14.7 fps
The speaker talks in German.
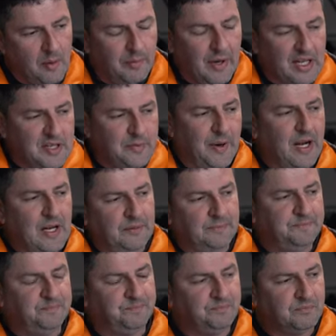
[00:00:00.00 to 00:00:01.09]
Manchmal
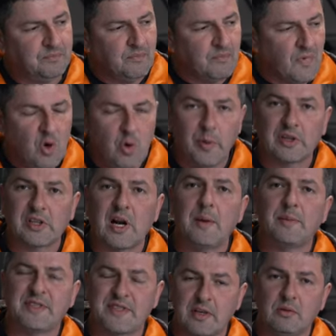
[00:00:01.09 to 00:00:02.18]

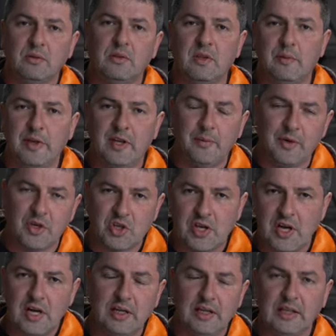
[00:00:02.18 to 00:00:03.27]
übertreibt es der Kunde mit dem
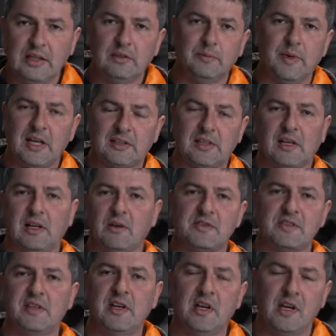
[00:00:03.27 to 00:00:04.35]
Gestell ja, und macht
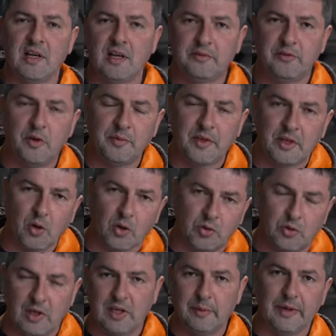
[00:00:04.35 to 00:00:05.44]
daraus in irgendeiner Form eine
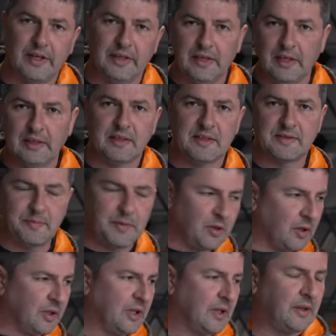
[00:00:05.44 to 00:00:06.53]
Doktorarbeit. Ja. Das
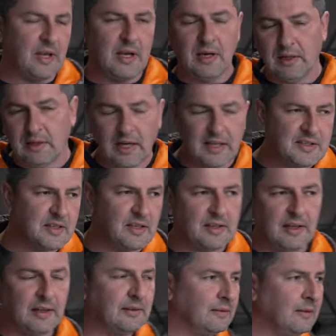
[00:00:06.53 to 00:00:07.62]
bedeutet, er hat sich
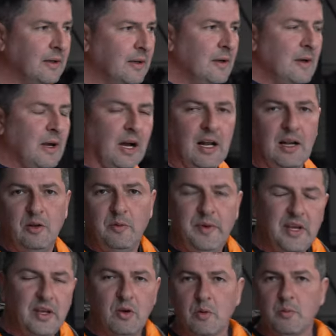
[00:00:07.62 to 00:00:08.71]
dann
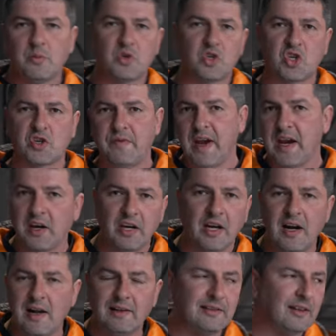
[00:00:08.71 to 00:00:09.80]

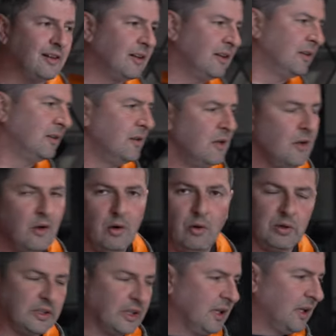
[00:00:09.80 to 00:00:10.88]
Aluminium-Schwenkhalter
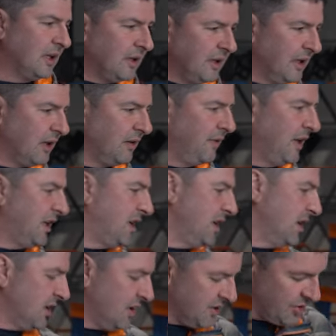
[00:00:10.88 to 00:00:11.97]
oder
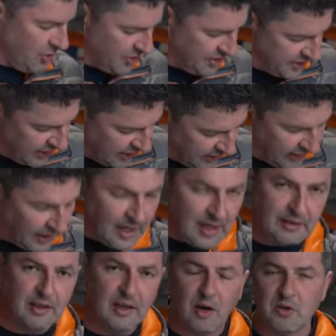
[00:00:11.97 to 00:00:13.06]
irgendwelche sonstigen
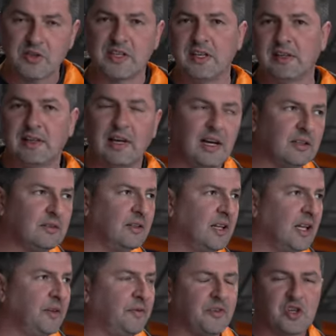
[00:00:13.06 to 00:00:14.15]
Halter ausgedacht und
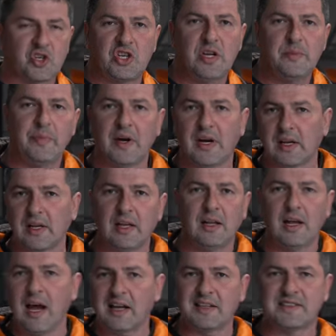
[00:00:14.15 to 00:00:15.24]
dann
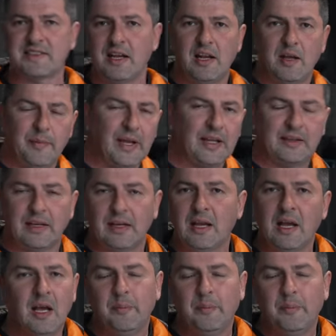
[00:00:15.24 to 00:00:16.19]
verschiebbare Achselemente.